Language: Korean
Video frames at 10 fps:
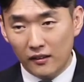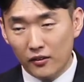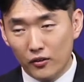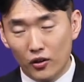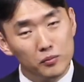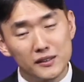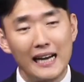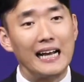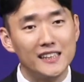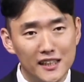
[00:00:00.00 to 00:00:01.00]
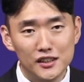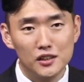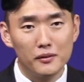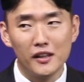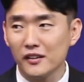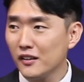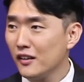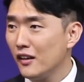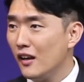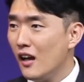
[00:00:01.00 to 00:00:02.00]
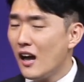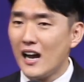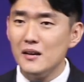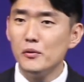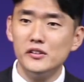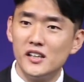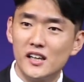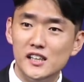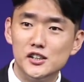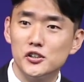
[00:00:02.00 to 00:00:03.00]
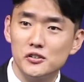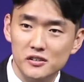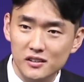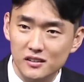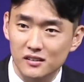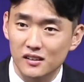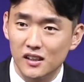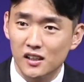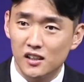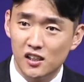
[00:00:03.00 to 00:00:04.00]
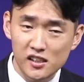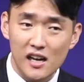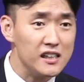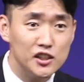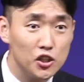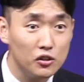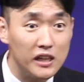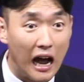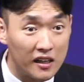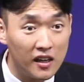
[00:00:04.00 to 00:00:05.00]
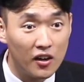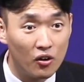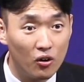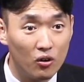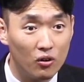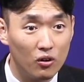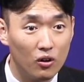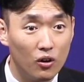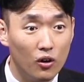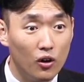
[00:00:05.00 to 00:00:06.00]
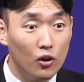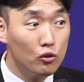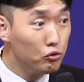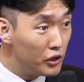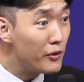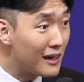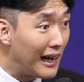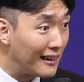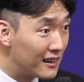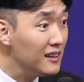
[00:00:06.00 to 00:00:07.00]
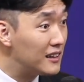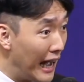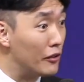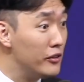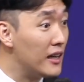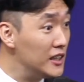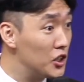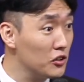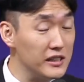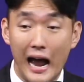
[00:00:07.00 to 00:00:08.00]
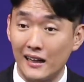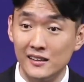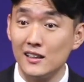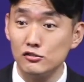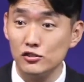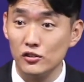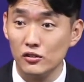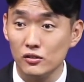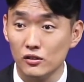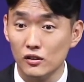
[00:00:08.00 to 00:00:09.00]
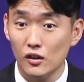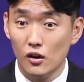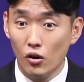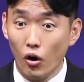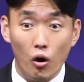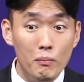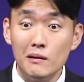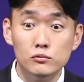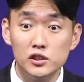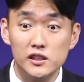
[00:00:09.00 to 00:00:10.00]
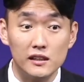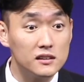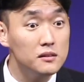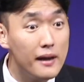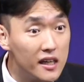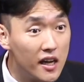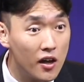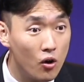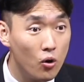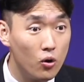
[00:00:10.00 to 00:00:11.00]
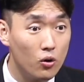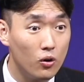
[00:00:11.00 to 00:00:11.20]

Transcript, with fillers: 여러분 잘 아시겠지만 할머니에게 2천 원은 그냥 2천 원이 아니에요. 우리와 같은 단위의 2천 원이 아니라고요. 어마무시한 금액이에요.